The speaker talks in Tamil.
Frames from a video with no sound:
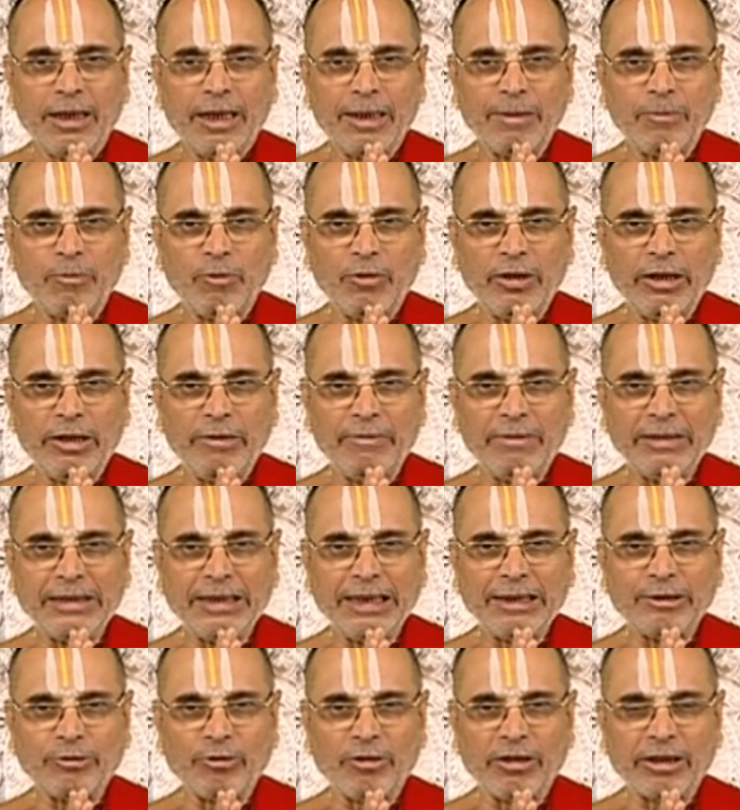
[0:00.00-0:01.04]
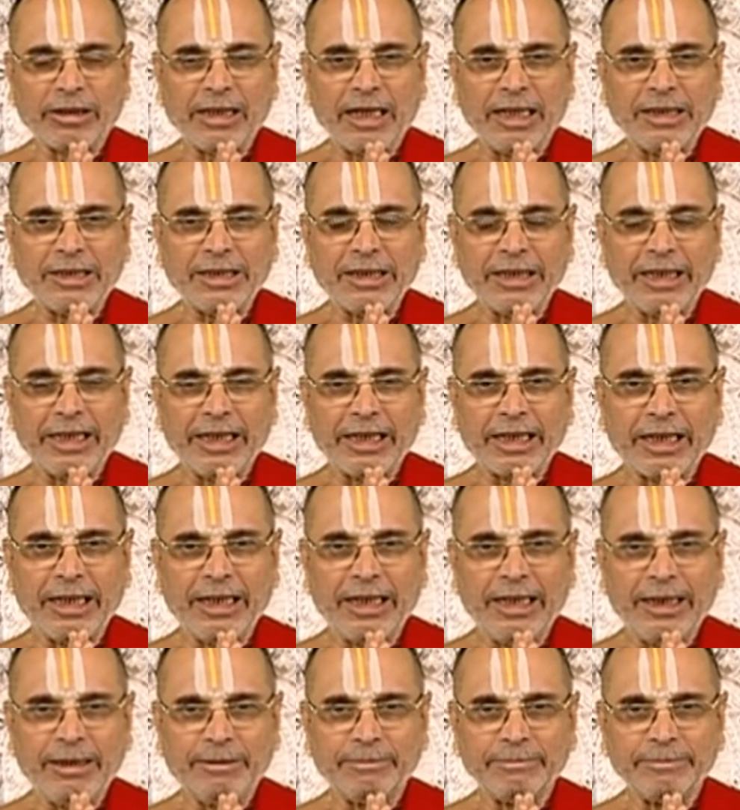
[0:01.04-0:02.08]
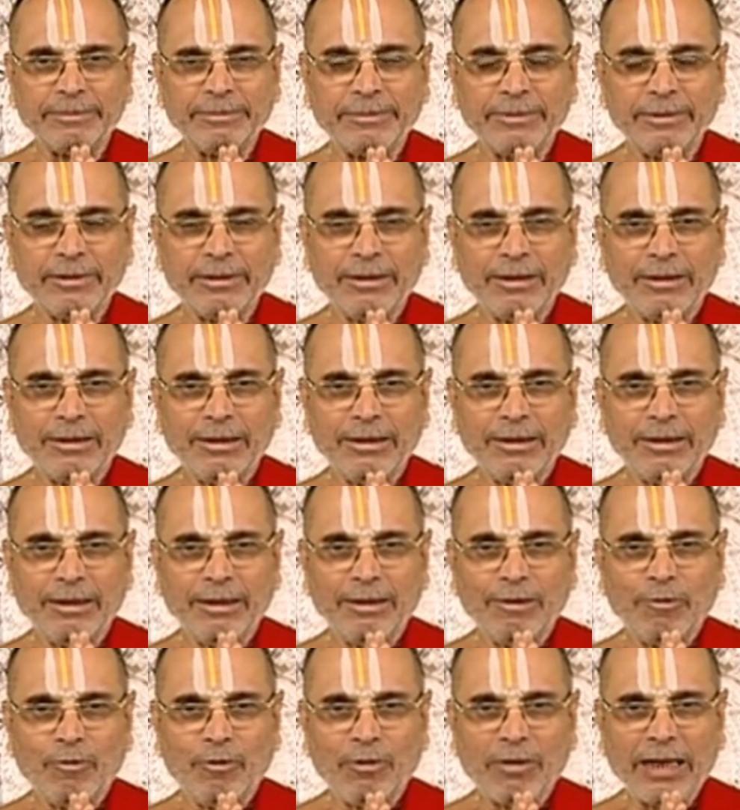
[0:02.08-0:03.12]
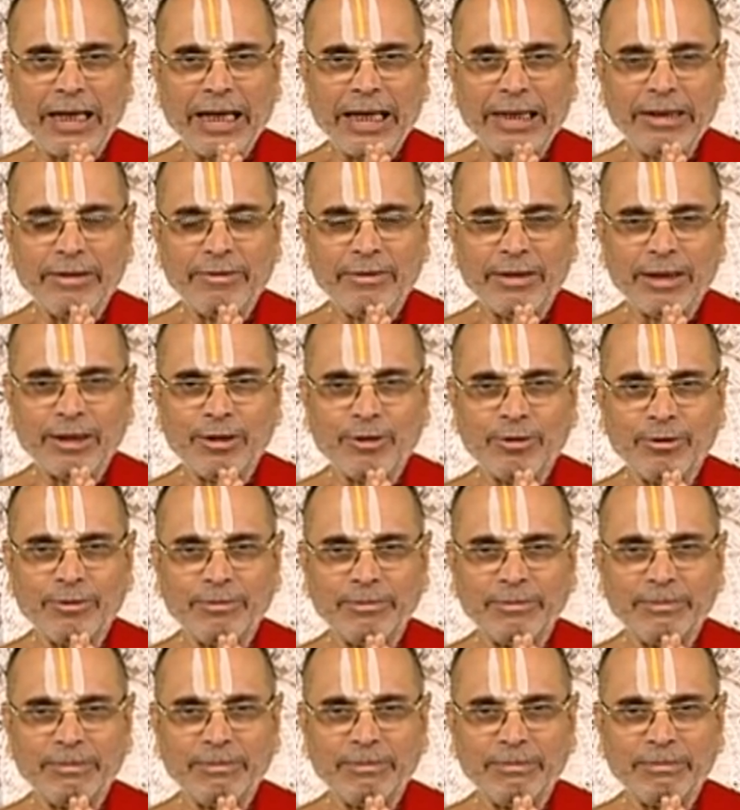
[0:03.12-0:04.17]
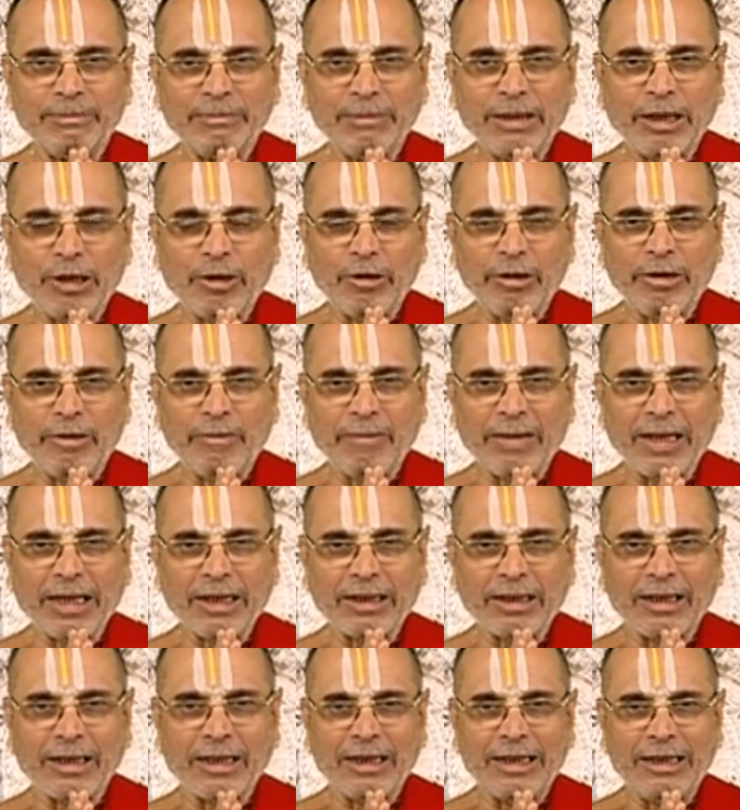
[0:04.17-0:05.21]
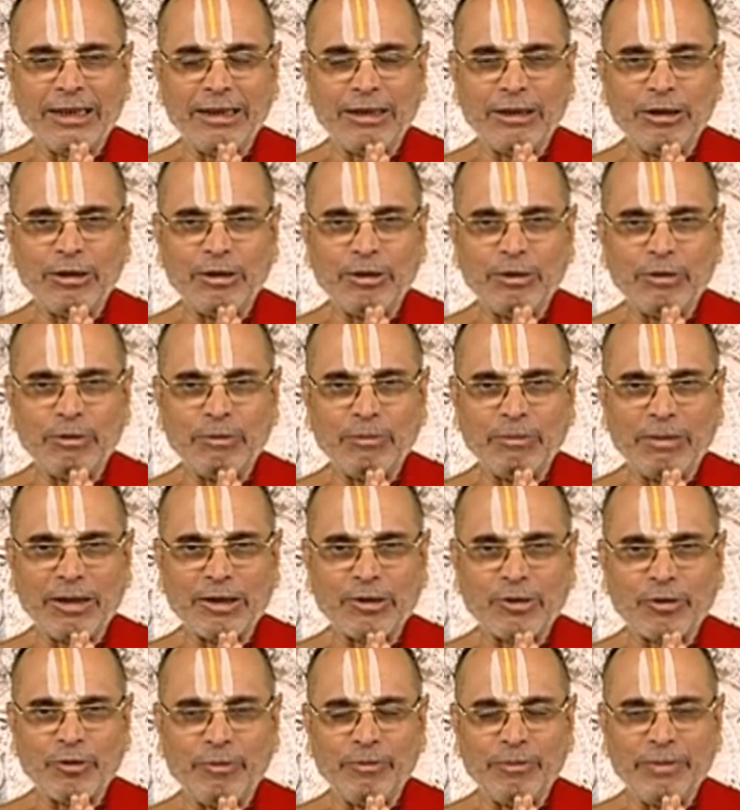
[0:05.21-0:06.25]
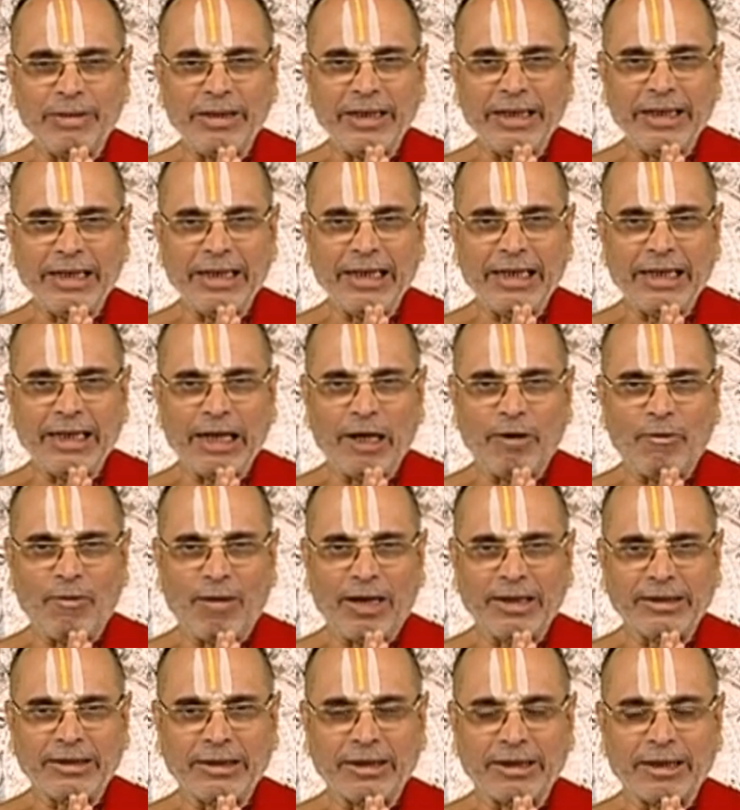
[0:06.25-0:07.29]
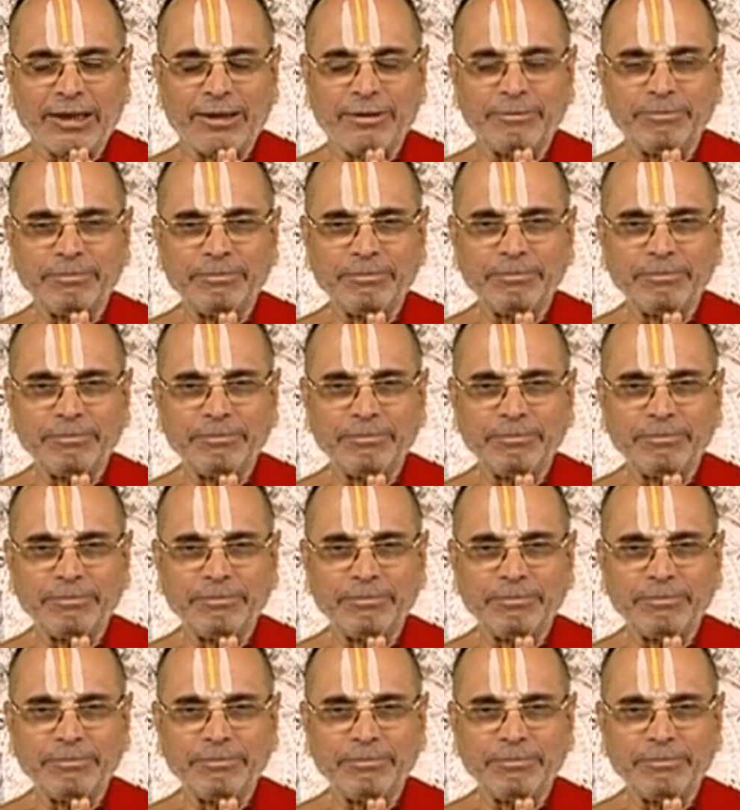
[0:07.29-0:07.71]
அன்புள்ள விஜய் தொலைக்காட்சி நேயர்களே உங்கள் அனைவருக்கும் என்னுடைய வணக்கங்கள் மற்றும் இனிய நல்வாழ்த்துக்கள்